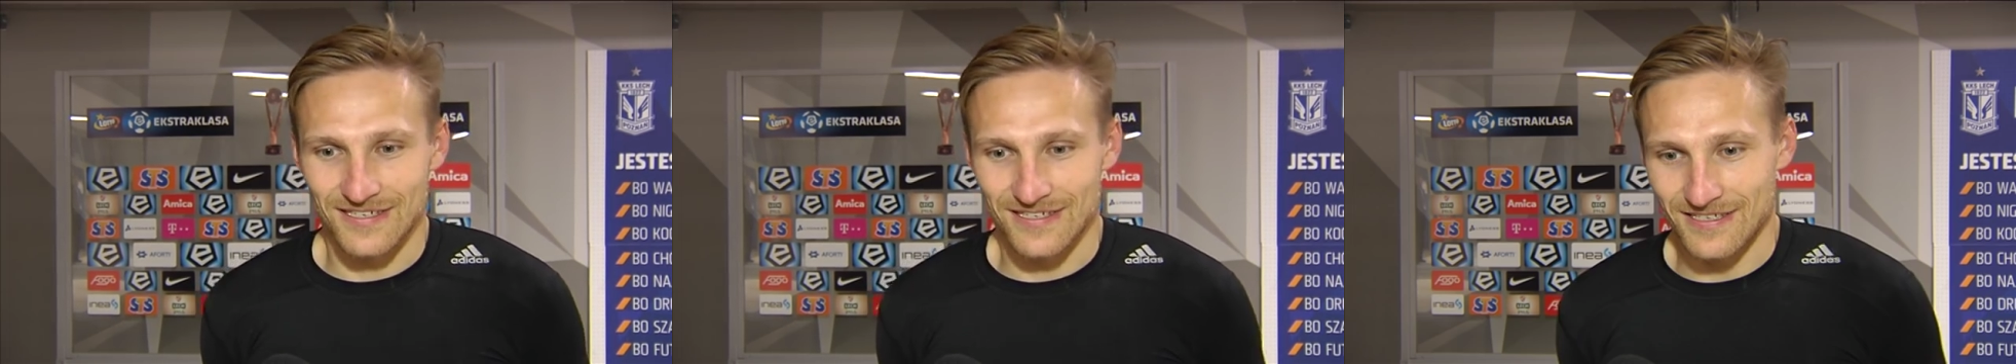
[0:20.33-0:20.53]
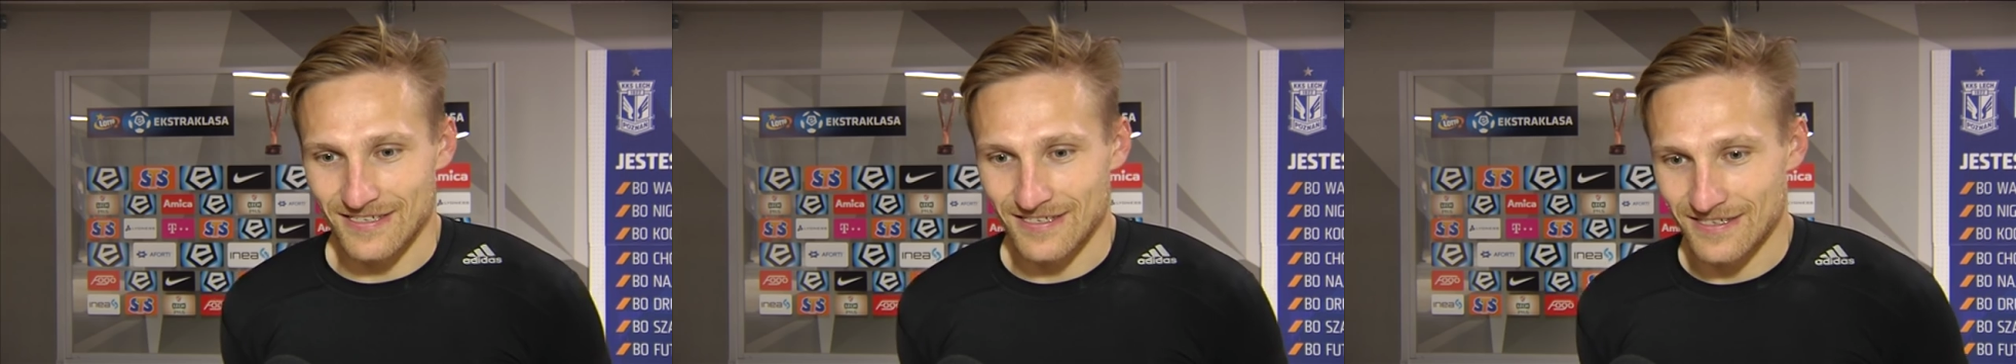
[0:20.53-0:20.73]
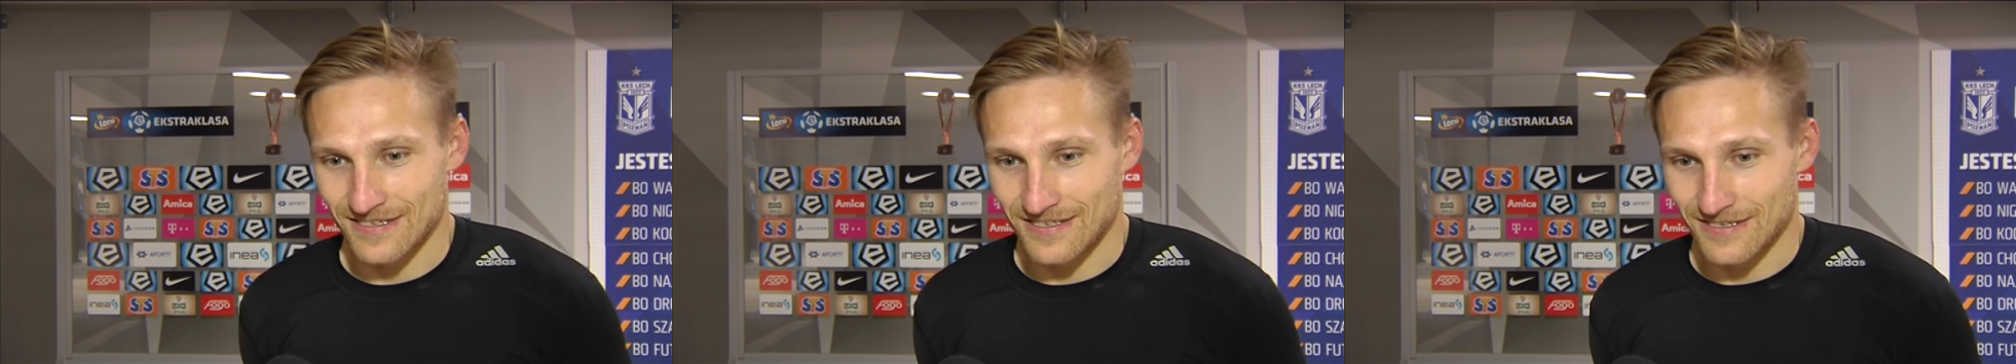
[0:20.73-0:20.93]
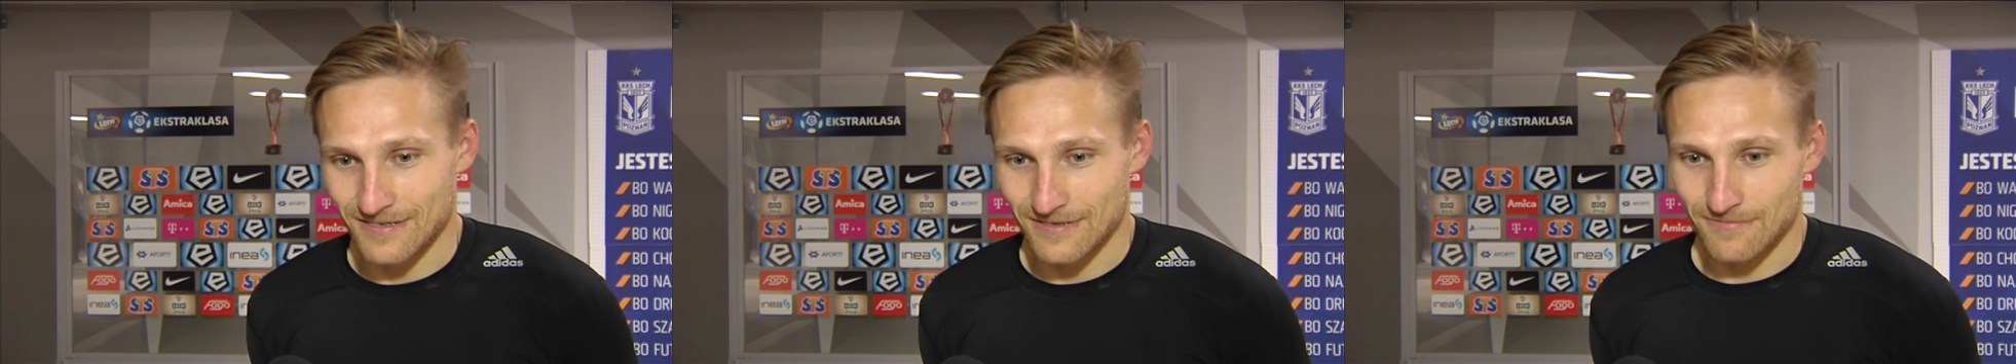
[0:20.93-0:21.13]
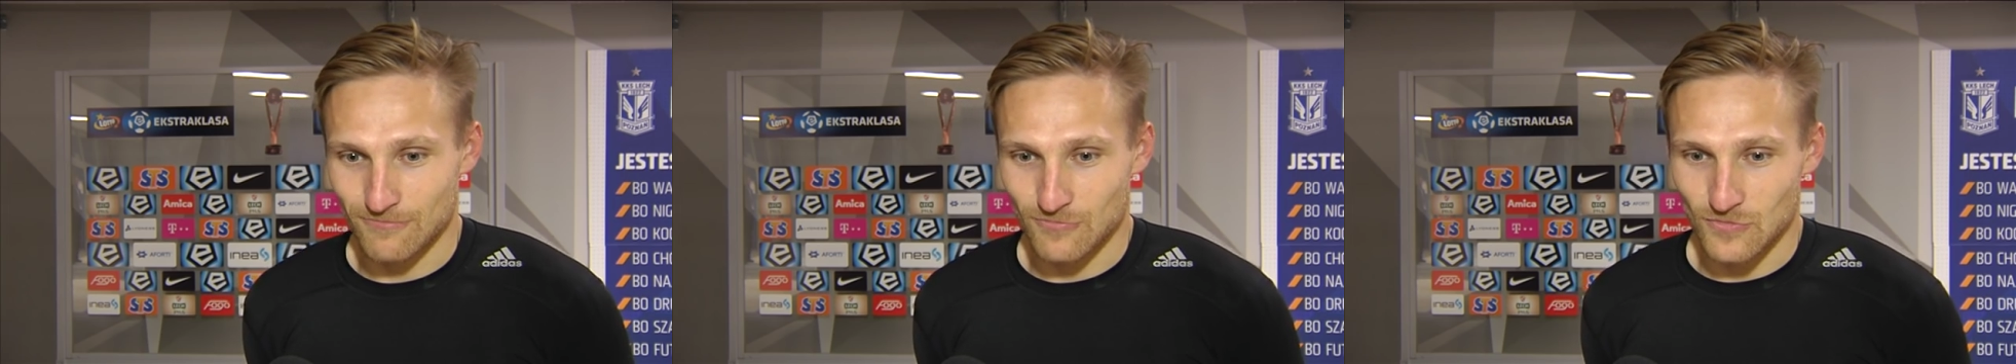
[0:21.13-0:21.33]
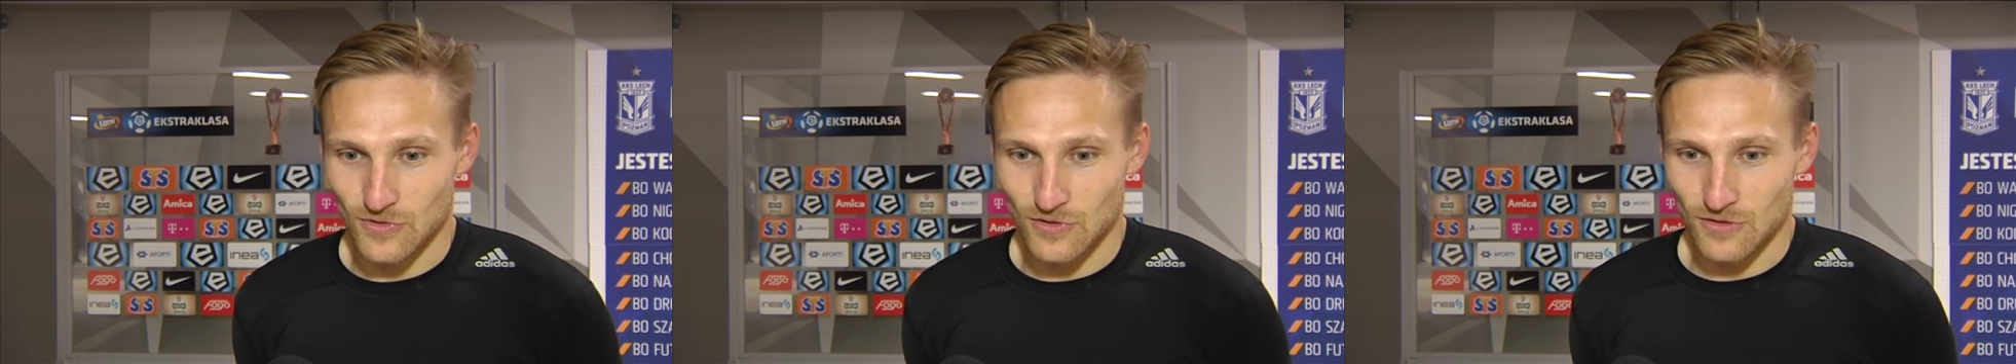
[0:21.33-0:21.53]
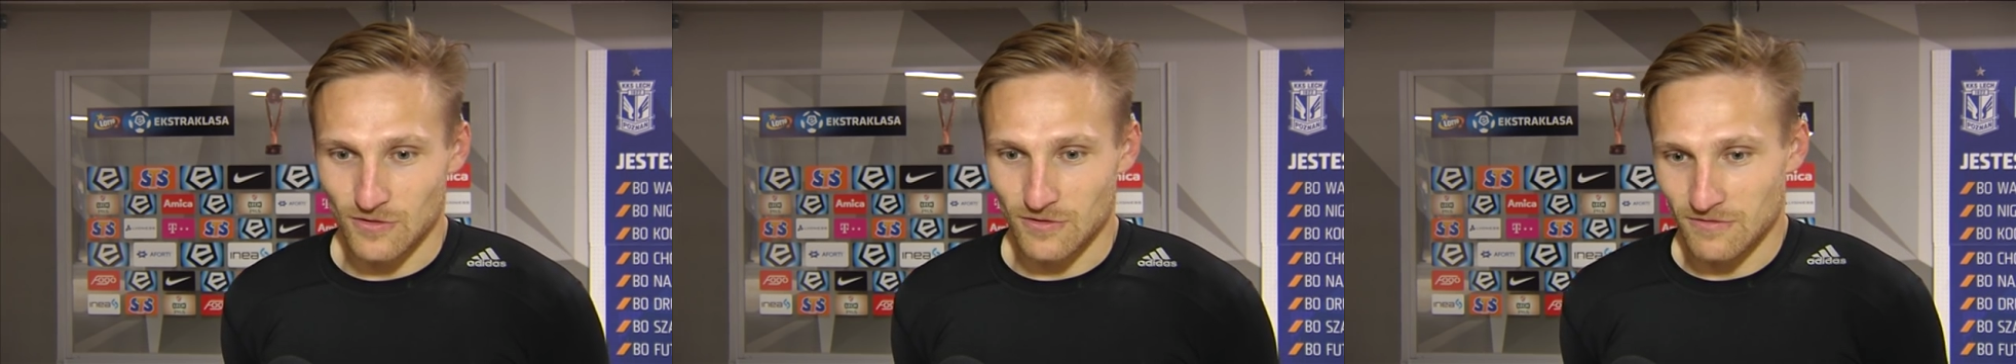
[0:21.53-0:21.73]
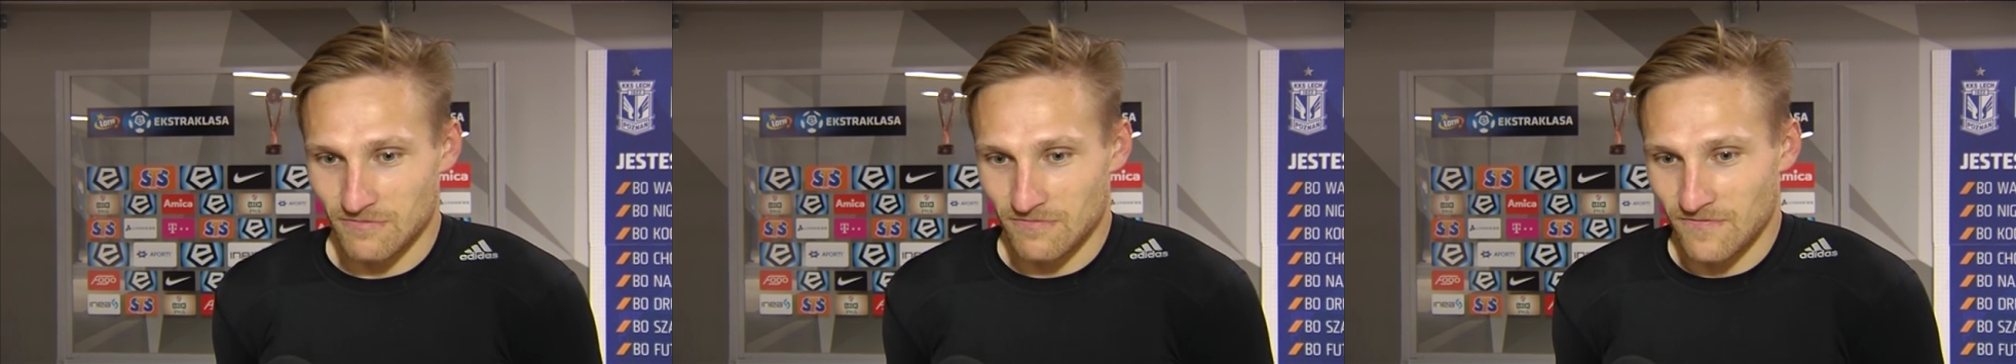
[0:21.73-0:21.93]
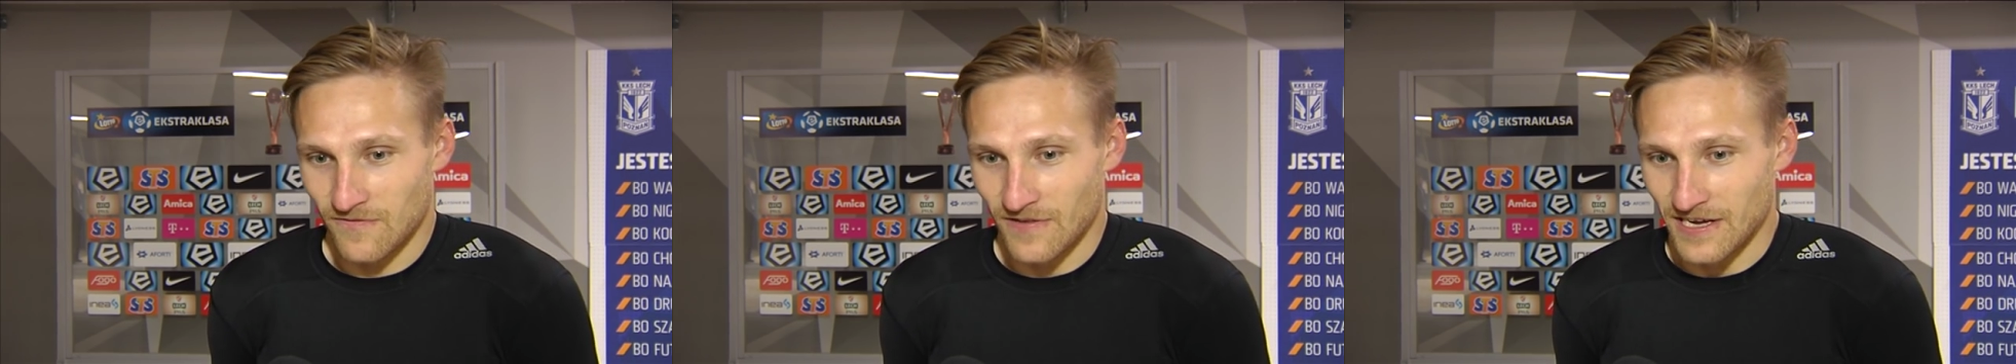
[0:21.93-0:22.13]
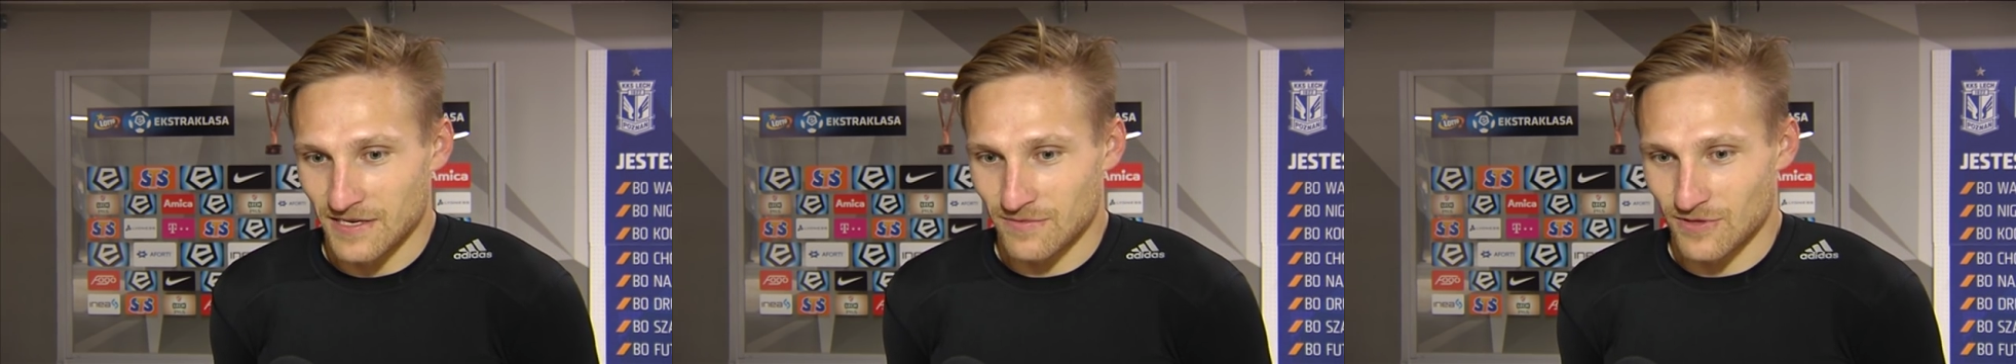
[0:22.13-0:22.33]
Yy, no i
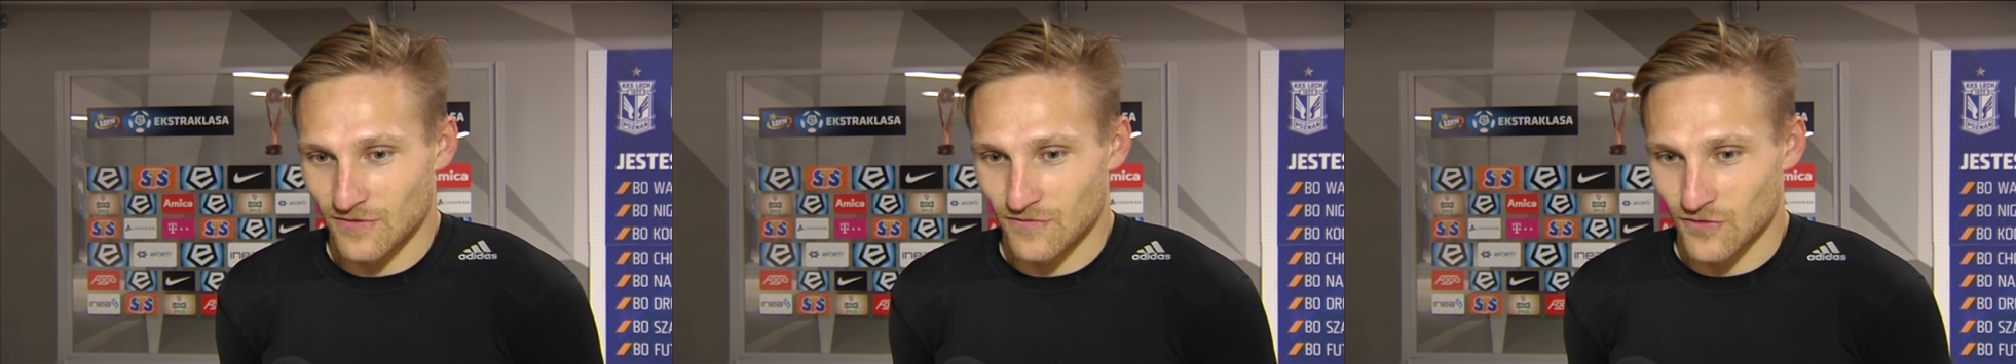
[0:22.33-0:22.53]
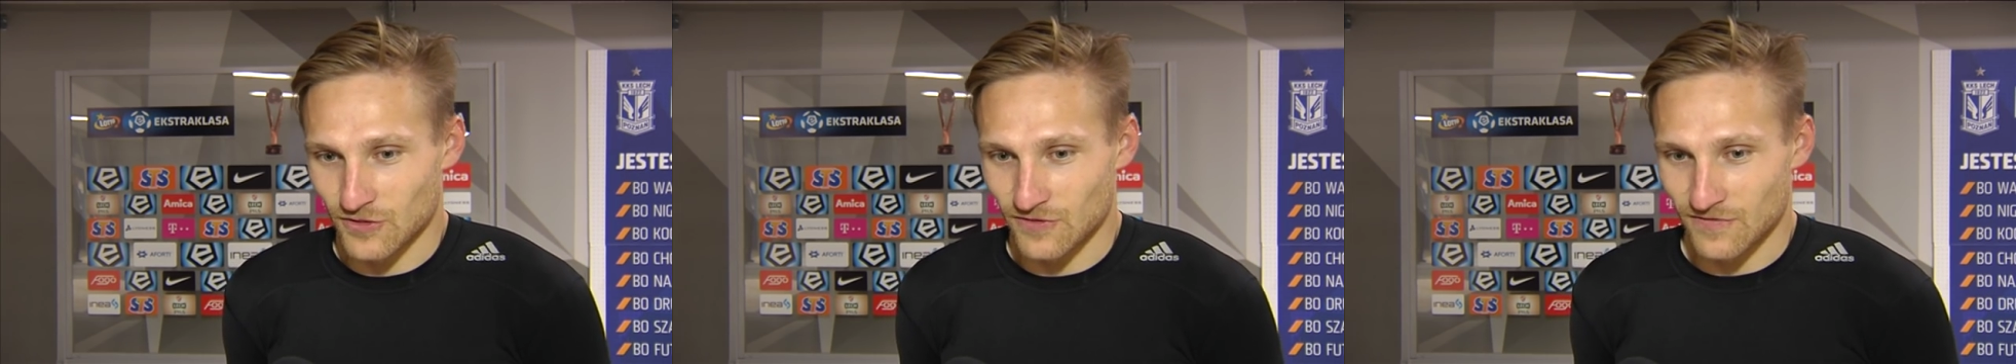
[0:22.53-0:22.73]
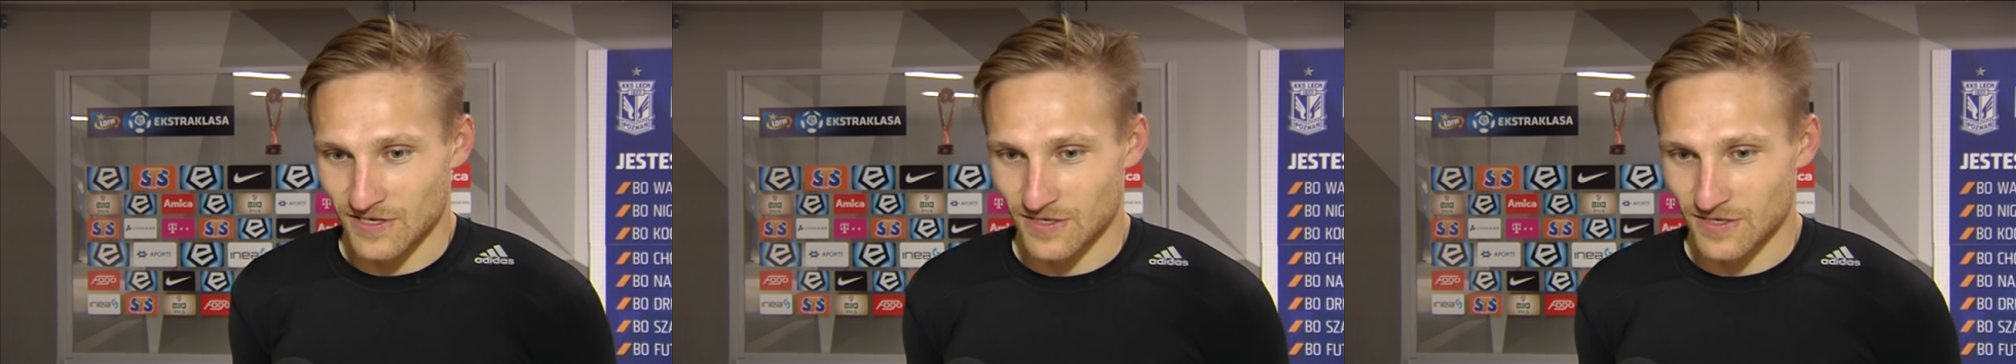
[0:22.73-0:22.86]
fajnie było wrócić,